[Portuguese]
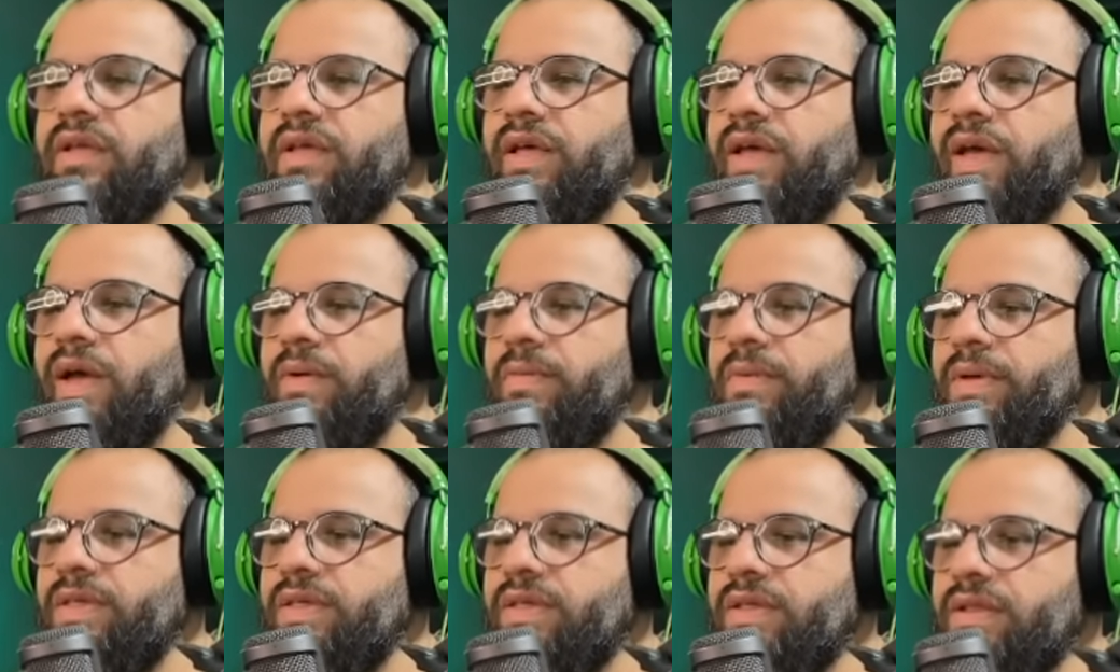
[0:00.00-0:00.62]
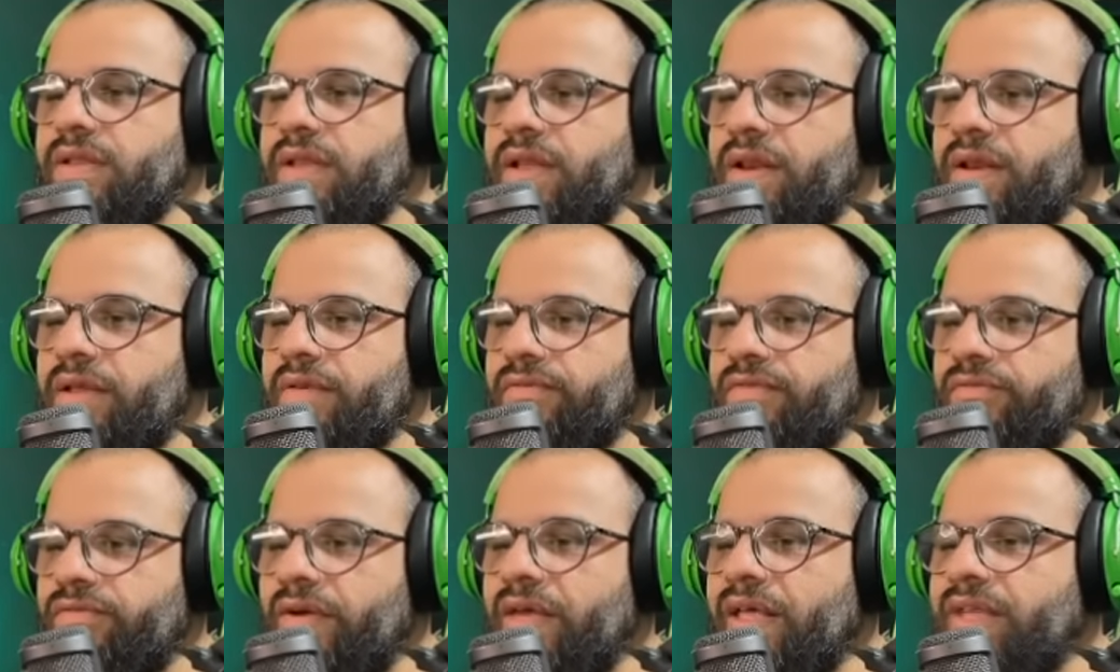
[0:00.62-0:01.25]
realmente
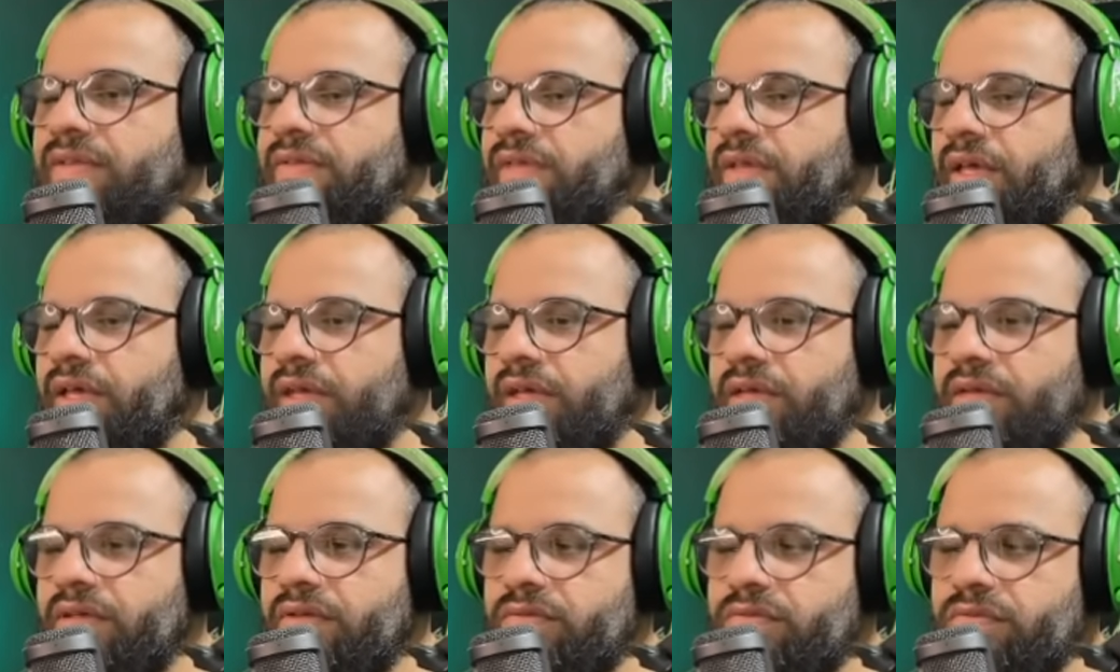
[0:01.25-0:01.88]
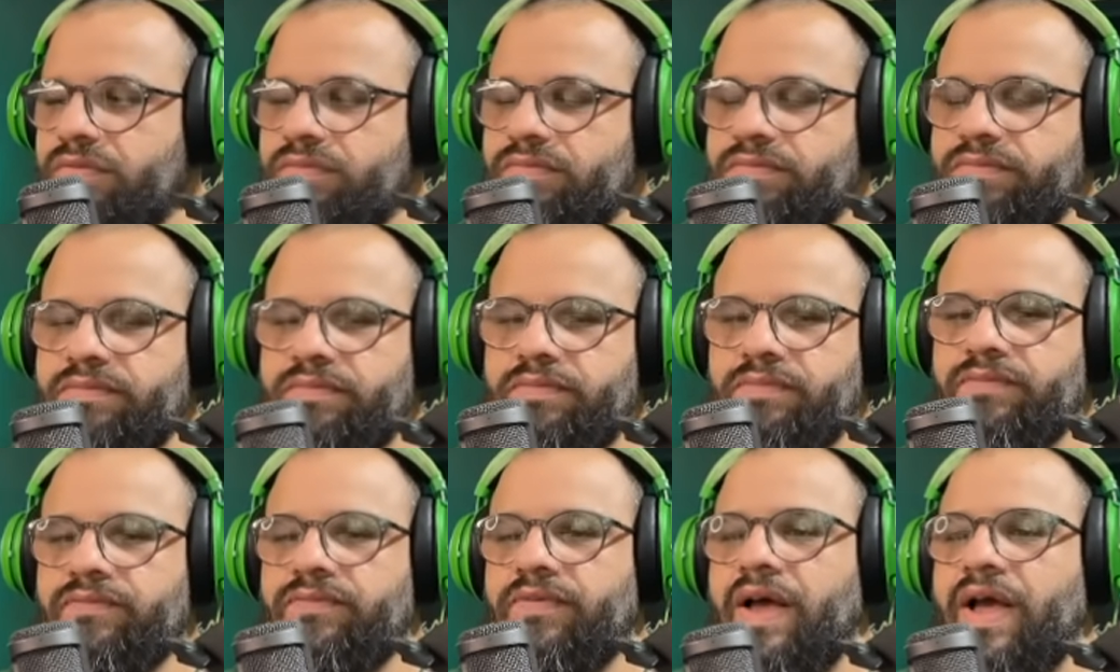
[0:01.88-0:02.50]
dele fazer isso
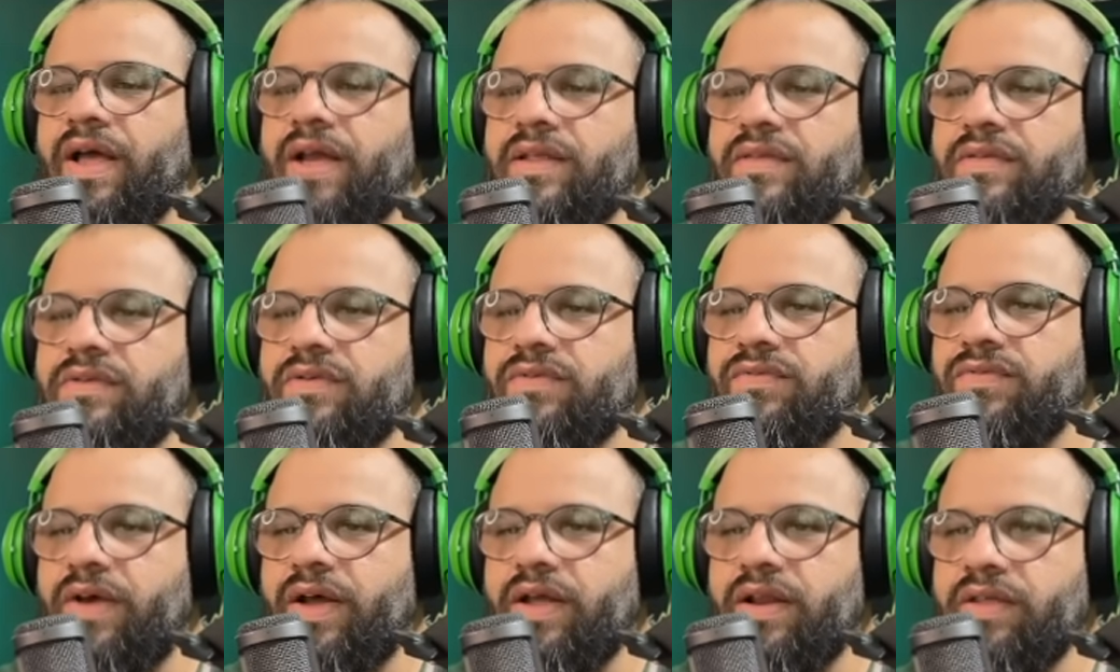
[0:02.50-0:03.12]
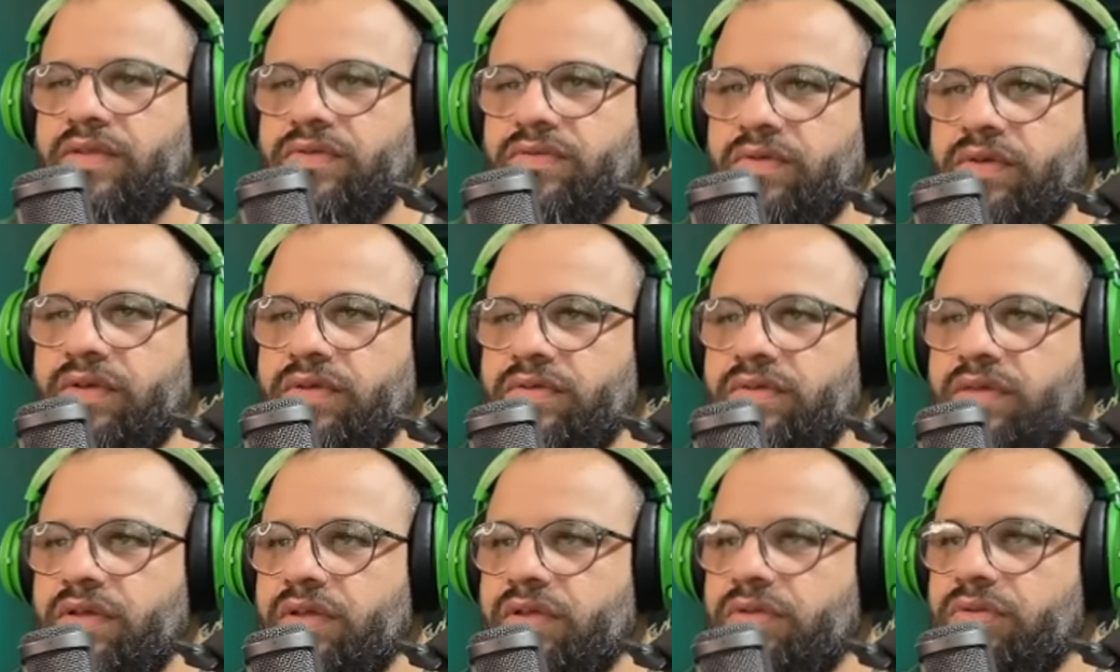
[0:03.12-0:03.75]
várias e várias
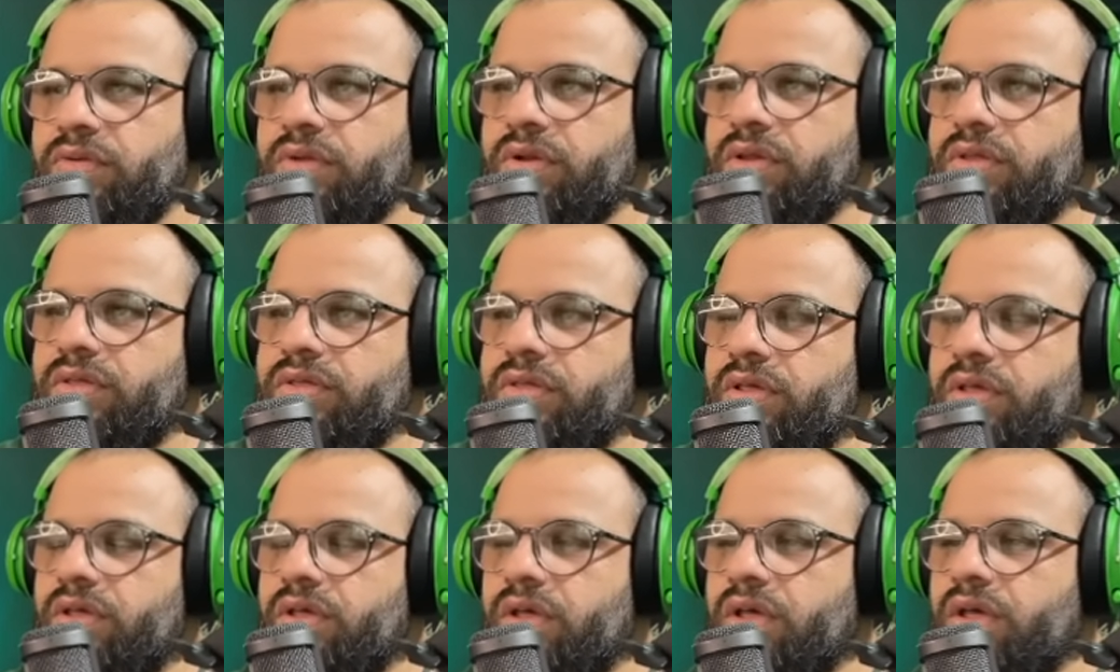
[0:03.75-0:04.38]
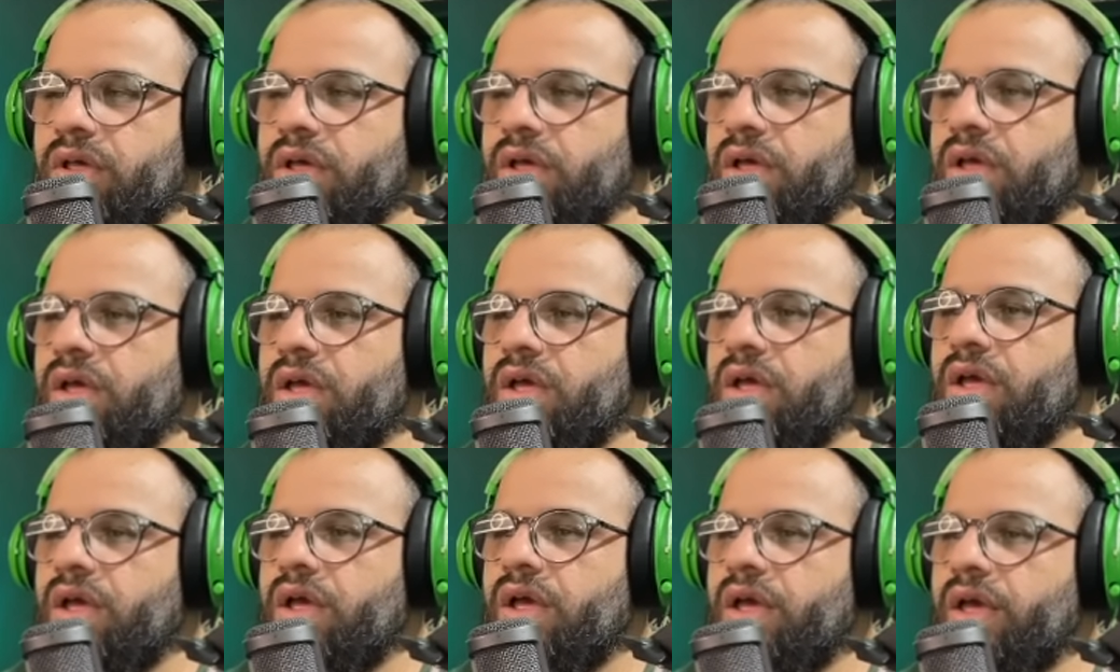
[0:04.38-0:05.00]
vezes aí durante
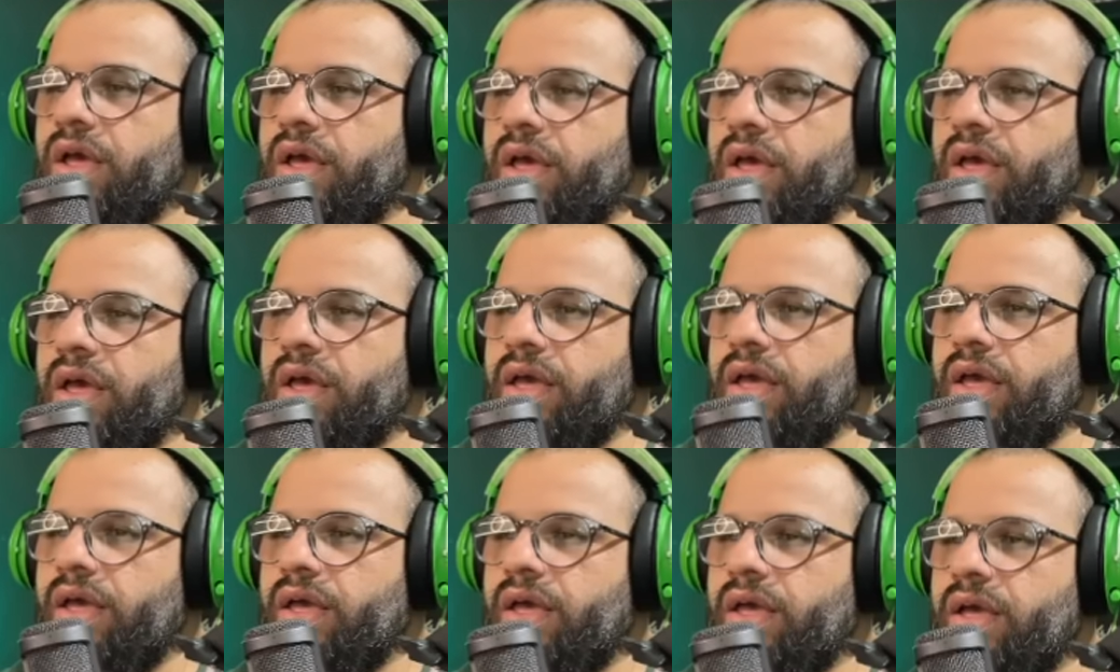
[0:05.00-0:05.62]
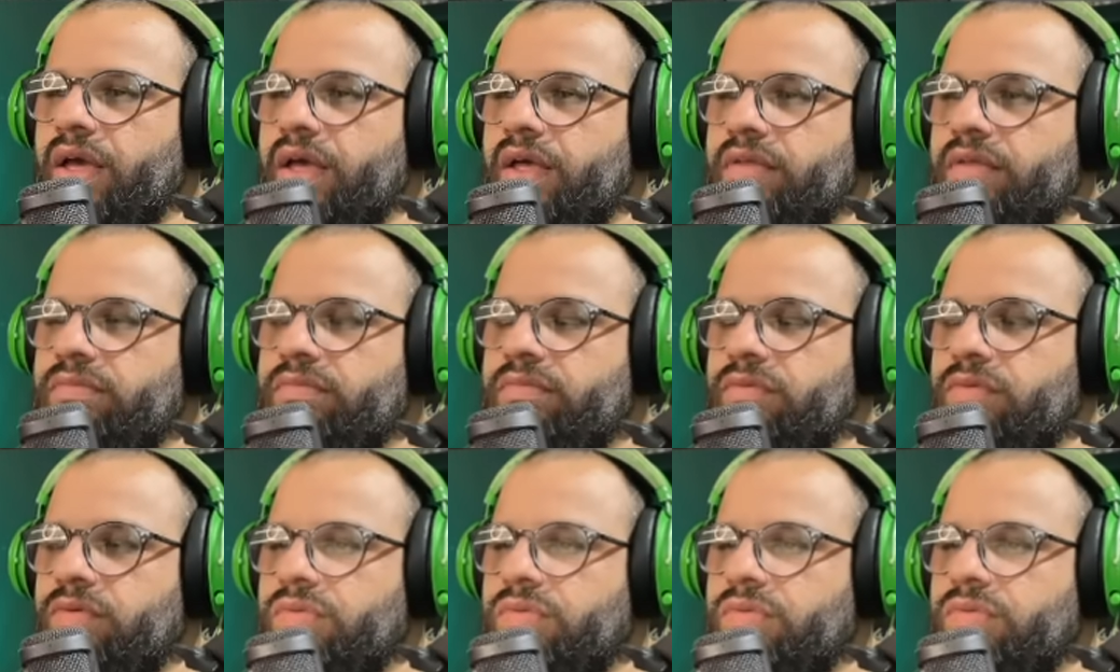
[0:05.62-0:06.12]
é,